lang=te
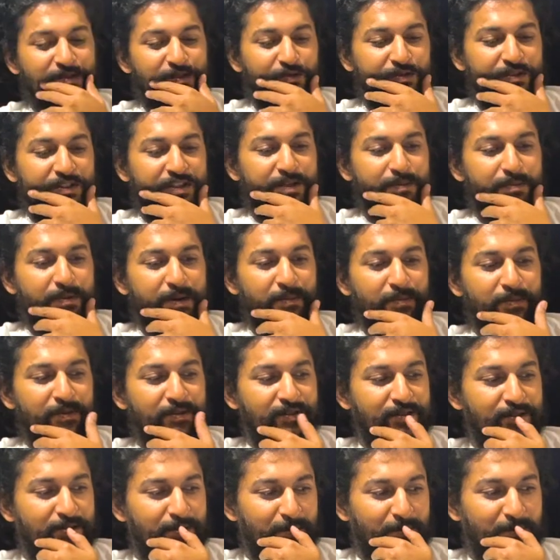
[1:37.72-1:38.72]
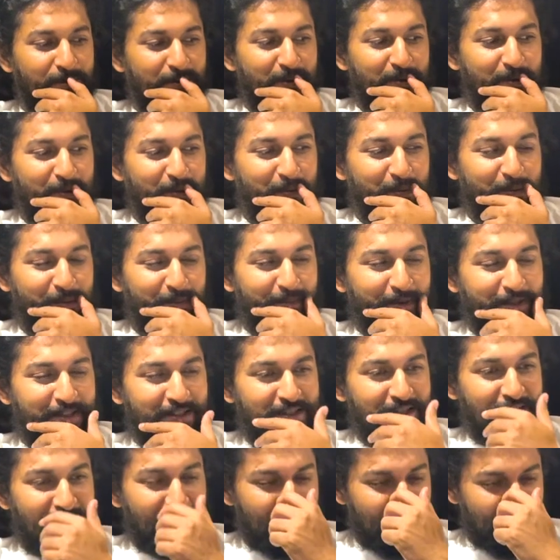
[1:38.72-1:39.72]
సుందర్ ప్రపంచంలో
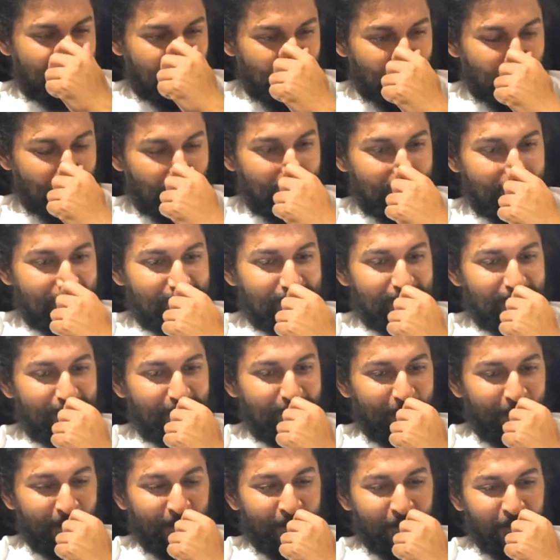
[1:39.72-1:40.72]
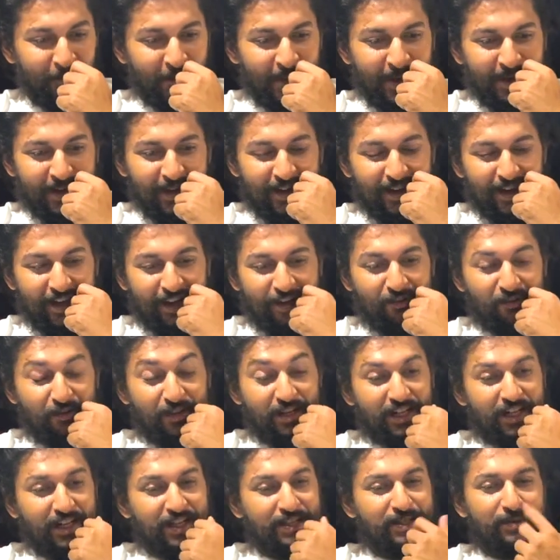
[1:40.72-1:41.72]
పంచగట్టు సాంగ్ గురించి ఎక్కువ
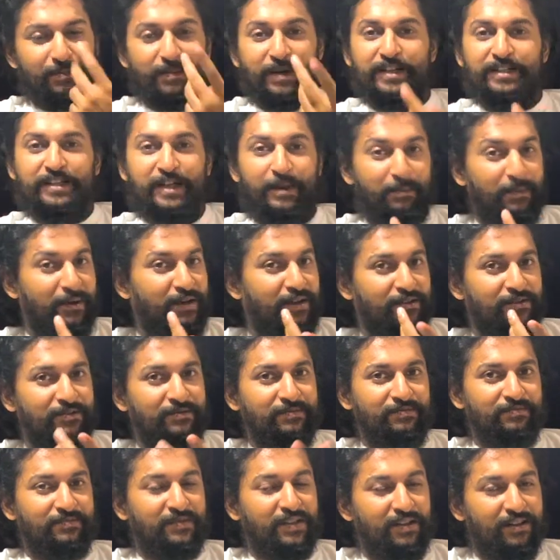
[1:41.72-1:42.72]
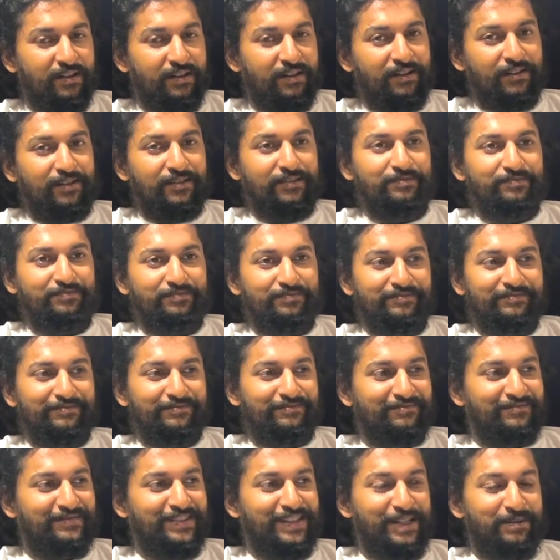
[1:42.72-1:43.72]
డీటెయిల్స్ ఇప్పుడే చెప్పలేను
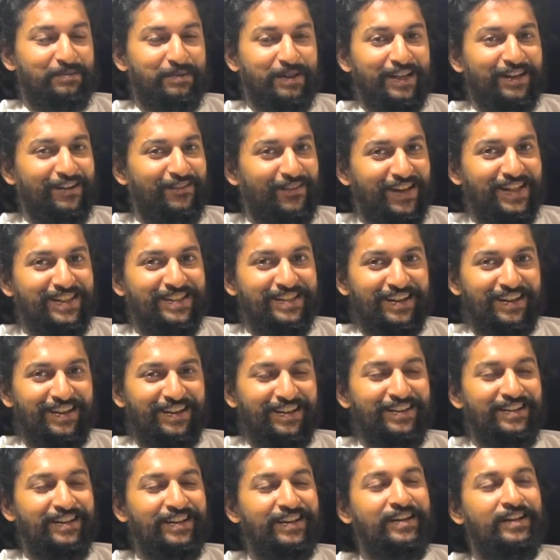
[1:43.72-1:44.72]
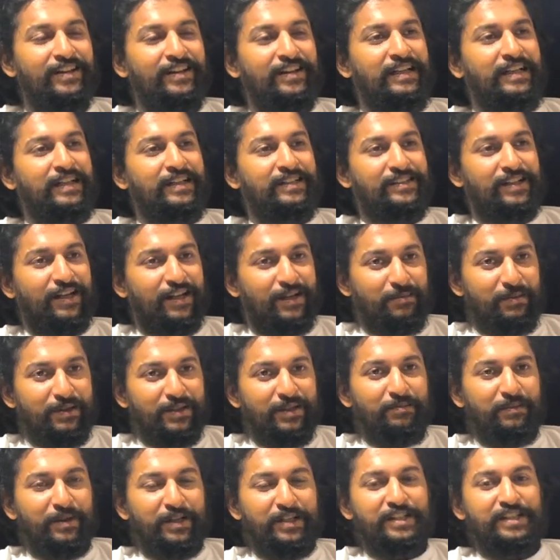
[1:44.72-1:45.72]
సినిమా దాకా వెయిట్ చేయాలి
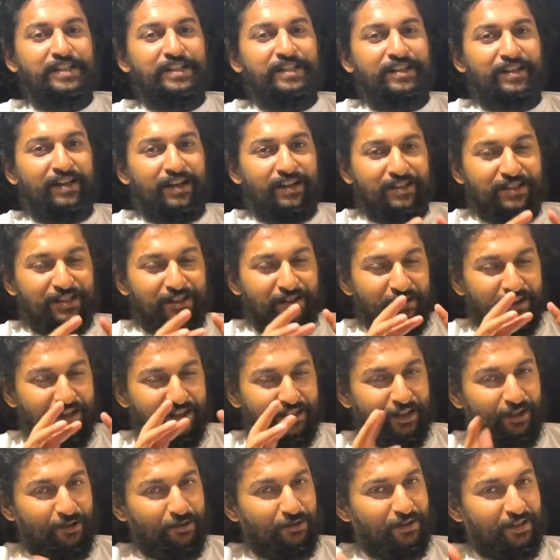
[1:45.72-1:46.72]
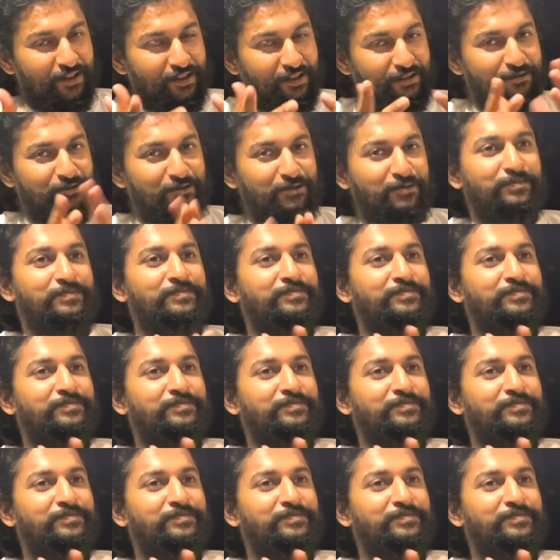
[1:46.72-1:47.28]
చాలామంది మంచి అచ్చమైన తెలుగుదనము